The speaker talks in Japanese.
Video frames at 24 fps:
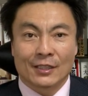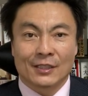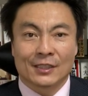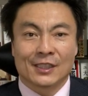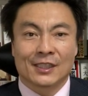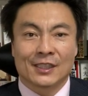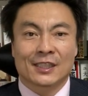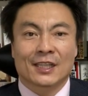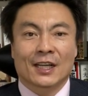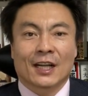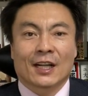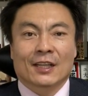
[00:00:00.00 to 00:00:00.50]

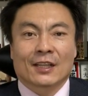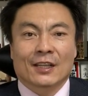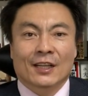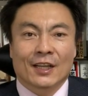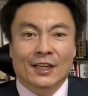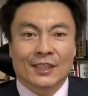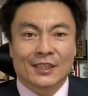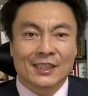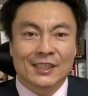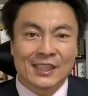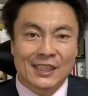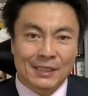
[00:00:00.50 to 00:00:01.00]
時間が
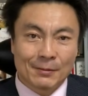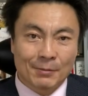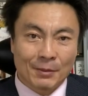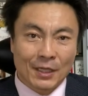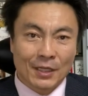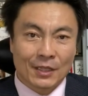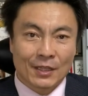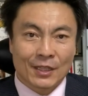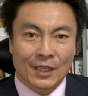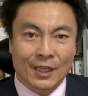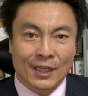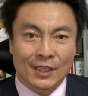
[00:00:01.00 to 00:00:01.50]
一
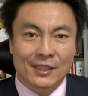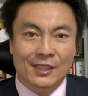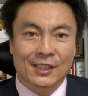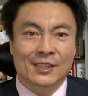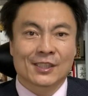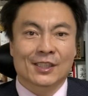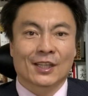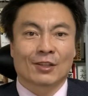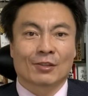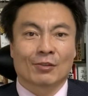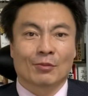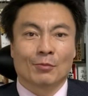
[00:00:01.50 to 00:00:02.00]
番大切
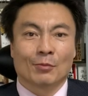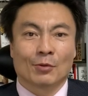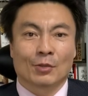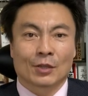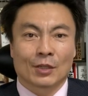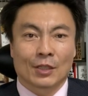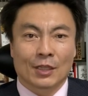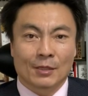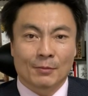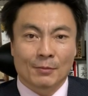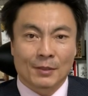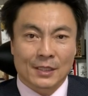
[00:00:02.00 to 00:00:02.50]
だと思っ
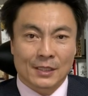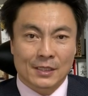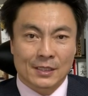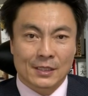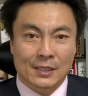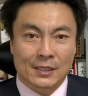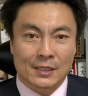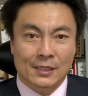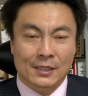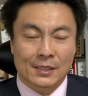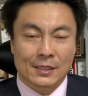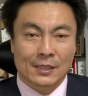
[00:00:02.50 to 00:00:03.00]
ていま
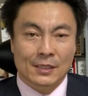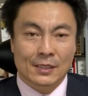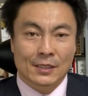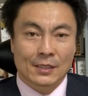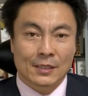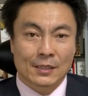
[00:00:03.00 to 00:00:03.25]
す。